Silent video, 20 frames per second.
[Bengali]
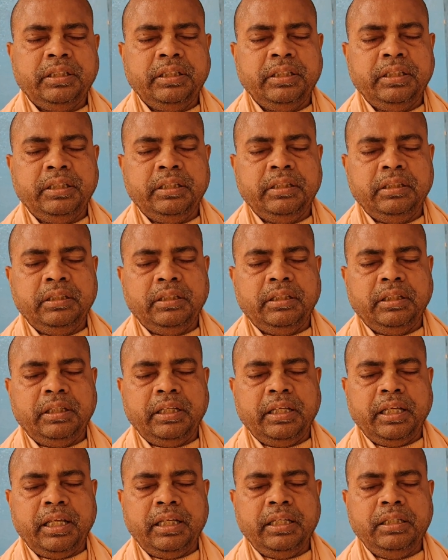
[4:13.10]
তিনি
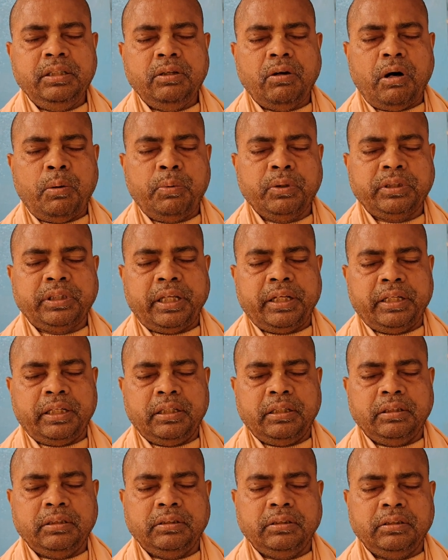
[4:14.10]
এই
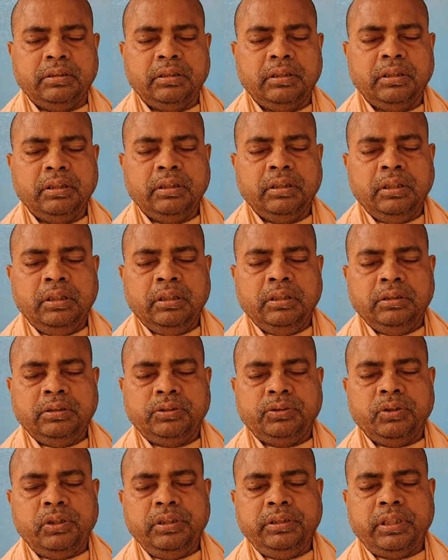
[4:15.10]
অবতারে
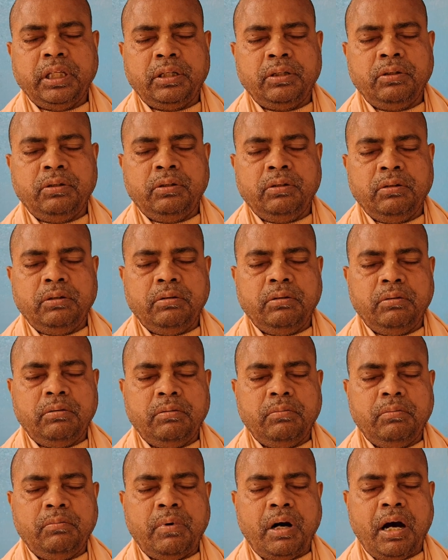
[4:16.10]
চৈতন্য
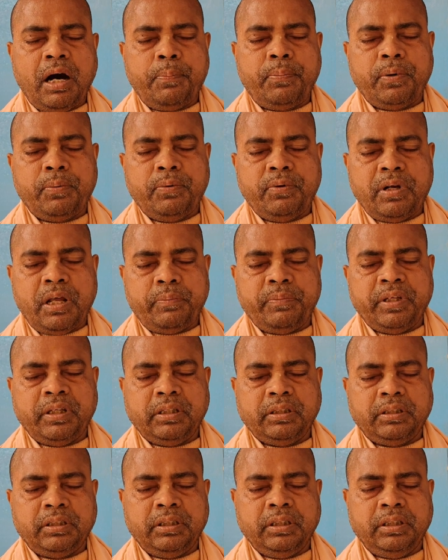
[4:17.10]
মহাপ্রভু নামে
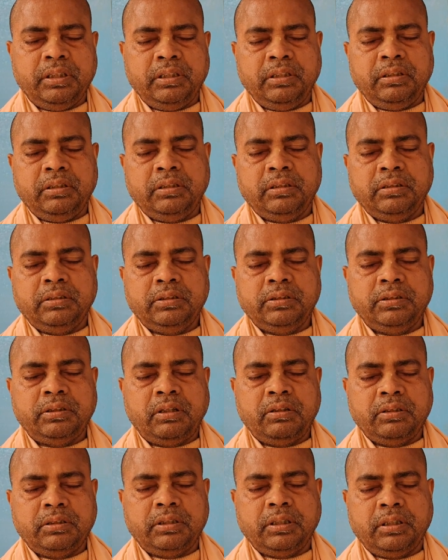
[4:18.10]
তিনি
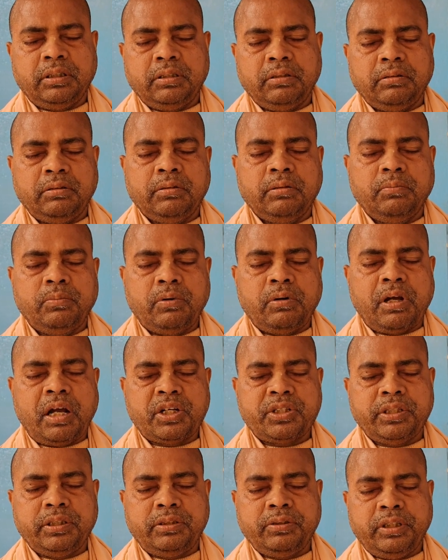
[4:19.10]
জগতে
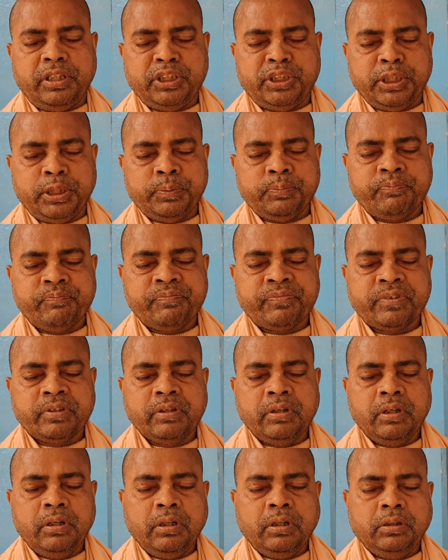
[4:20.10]
প্রকাশিত হয়েছেন
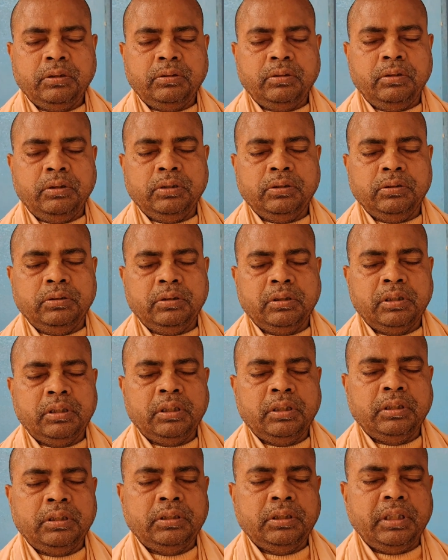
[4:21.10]
তো
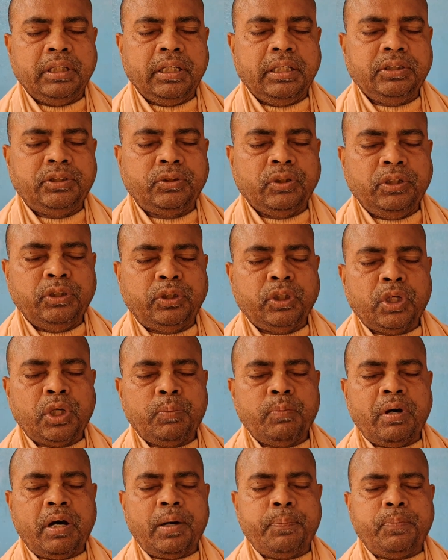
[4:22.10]
এই
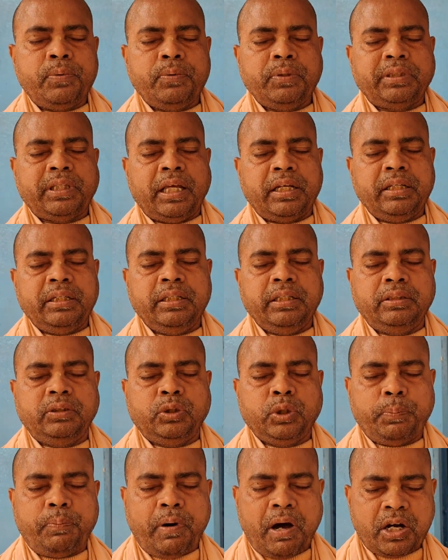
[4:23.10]
চৈতন্য মহাপ্রভু তারই
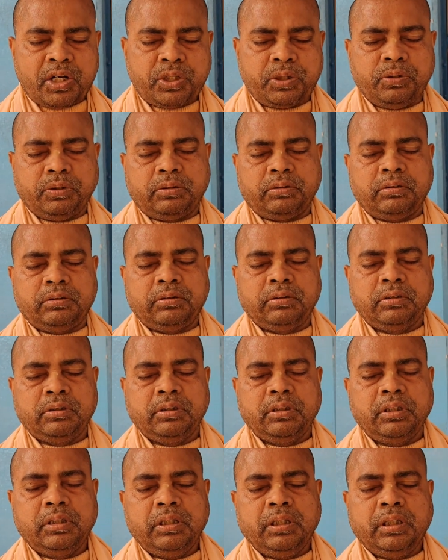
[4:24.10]
নিত্য পার্শ্বদ
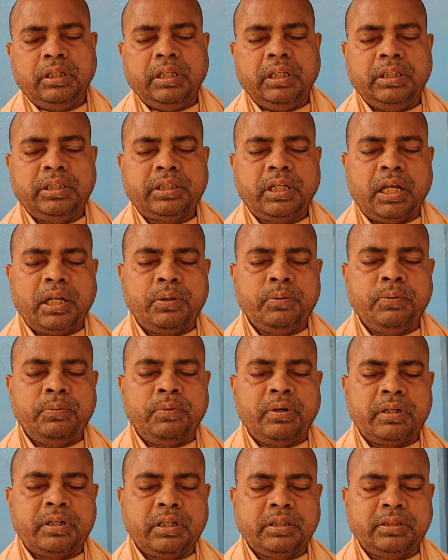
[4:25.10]
এই সারম
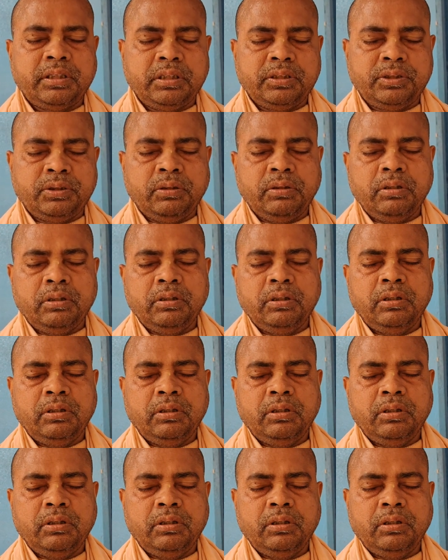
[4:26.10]
ভট্টাচার্য